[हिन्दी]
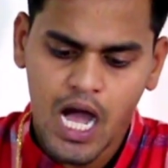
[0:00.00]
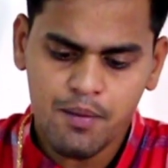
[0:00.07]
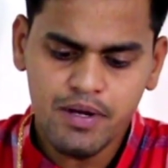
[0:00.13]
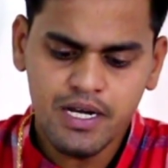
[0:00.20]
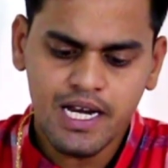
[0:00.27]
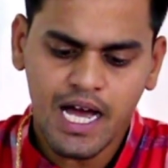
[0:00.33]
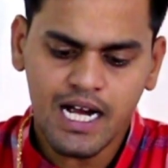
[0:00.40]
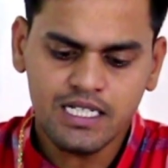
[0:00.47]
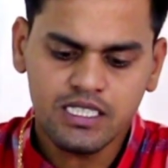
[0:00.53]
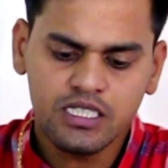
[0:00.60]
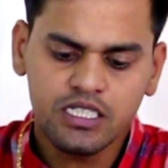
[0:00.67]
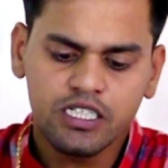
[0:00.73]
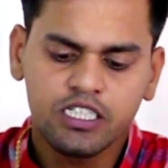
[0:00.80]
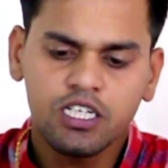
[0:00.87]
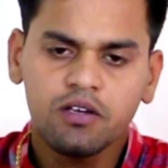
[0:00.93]
अभी
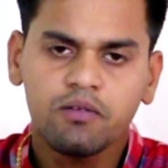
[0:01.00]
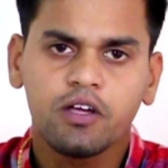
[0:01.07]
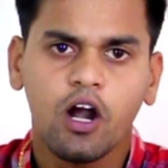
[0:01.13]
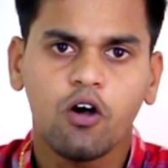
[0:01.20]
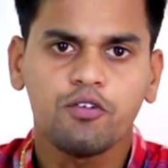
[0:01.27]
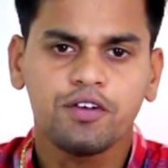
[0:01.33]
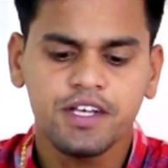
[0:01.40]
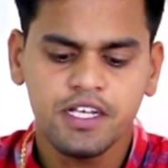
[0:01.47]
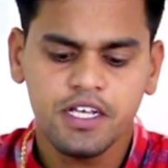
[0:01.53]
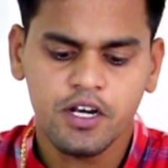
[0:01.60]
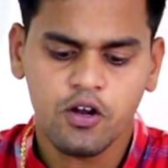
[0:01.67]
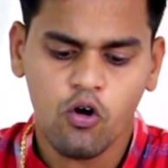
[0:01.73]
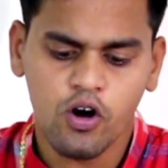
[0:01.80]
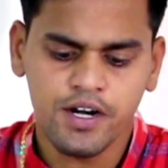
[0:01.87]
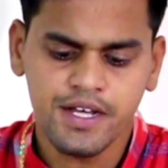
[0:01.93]
लास्ट इसी ग्राउंड के ये
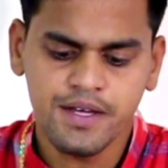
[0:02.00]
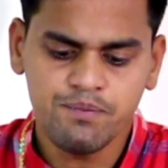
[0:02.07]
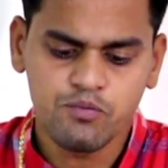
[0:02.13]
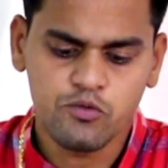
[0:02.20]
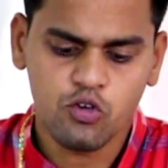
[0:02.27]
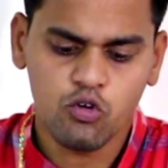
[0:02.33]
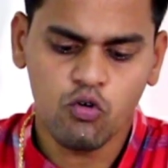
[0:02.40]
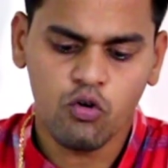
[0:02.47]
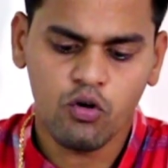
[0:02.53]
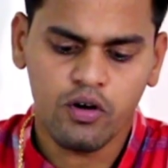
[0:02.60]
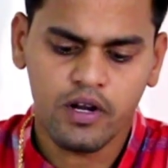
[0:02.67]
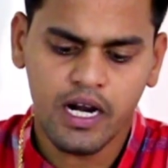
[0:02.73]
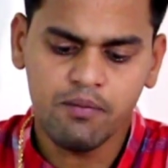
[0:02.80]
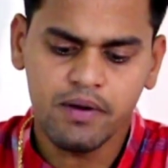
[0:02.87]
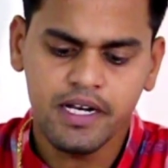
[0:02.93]
रिकॉर्ड है जो
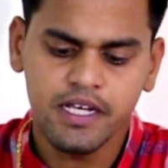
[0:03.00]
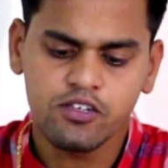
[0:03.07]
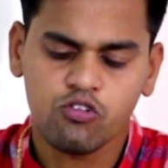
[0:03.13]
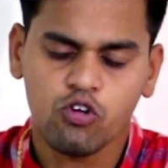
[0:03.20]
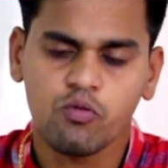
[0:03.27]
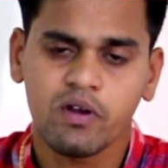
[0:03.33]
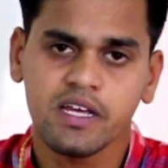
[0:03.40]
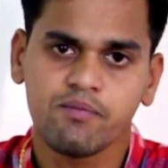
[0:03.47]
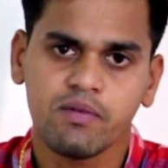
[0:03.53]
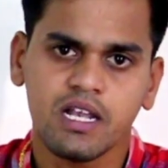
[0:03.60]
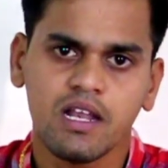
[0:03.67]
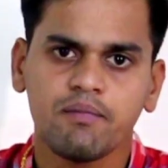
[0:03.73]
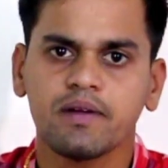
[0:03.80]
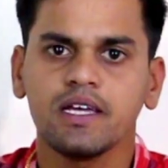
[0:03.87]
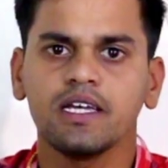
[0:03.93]
रन बने स्कोर बने
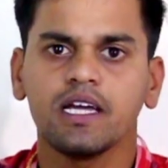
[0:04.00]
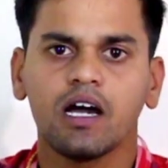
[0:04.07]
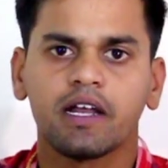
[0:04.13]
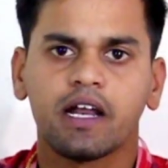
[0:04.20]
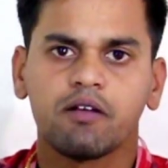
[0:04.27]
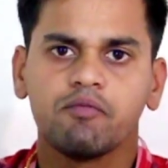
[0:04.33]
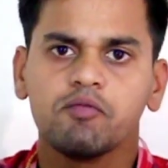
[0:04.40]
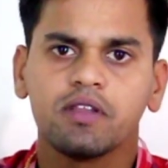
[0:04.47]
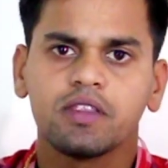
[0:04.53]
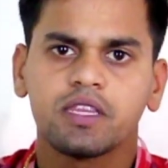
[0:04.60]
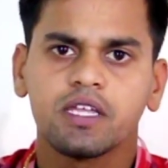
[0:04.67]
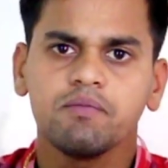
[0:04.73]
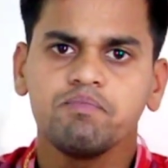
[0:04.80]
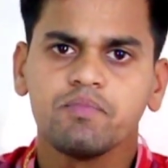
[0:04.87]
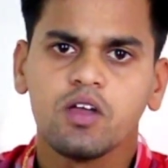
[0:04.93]
मतलब कि यहाँ रन भी
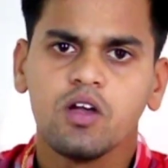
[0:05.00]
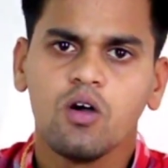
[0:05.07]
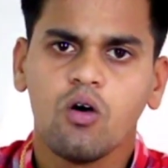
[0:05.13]
बनते हैं